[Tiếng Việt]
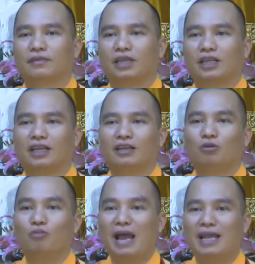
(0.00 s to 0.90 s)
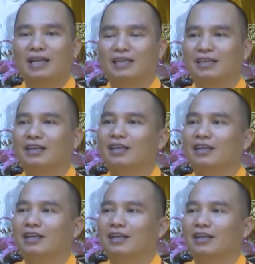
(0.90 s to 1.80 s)
thì cái cũng may là gì
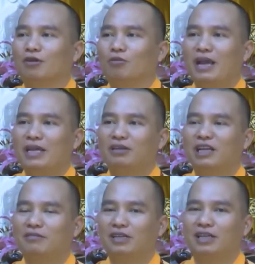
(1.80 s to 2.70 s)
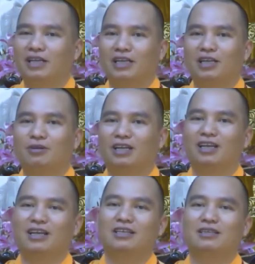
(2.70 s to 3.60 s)
cũng may cho nhà vị cái khi mà
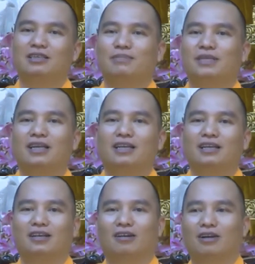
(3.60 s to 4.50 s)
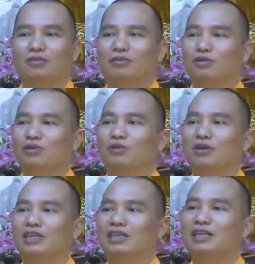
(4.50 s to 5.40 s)
cây cây sứ sắp chết đó, thì có ông ông tú
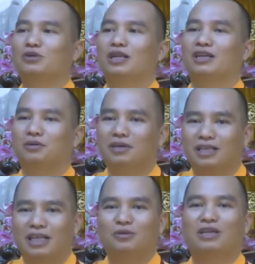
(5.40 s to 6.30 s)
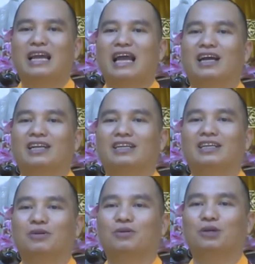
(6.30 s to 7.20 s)
ở dưới thanh xuân cũng ở dưới thanh xuân nhà gần dưới
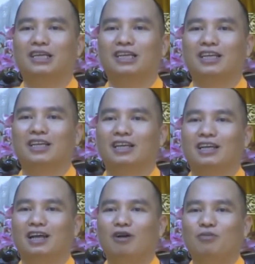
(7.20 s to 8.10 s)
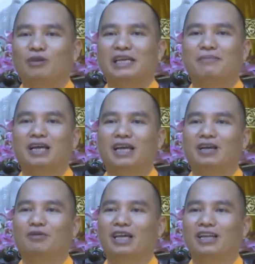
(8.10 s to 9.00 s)
triều khúc đấy ông ấy biết trăm cây
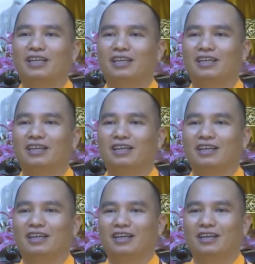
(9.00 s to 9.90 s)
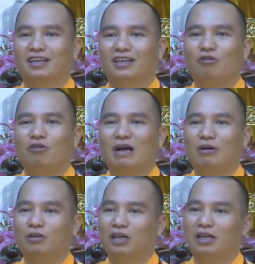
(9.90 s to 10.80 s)
ông lên thì ông ấy
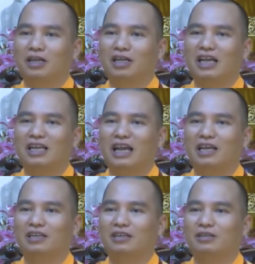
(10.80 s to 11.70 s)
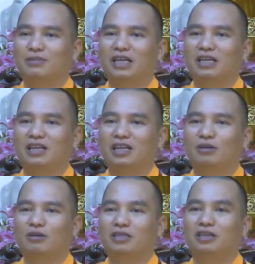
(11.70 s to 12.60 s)
bảo ô thầy cái cây này thì nó sắp chết rồi thầy
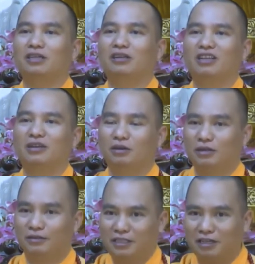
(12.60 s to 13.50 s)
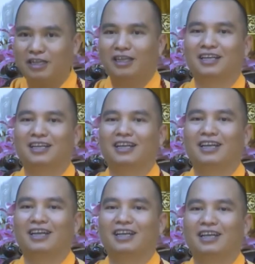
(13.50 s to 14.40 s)
cho con chữa cho nó ra ừ được chữa đi
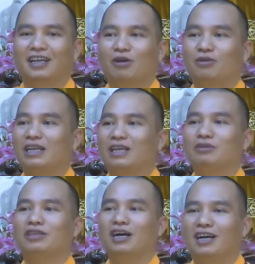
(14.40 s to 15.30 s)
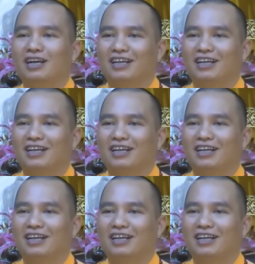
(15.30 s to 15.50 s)
thế là ông lấy ra ông chữa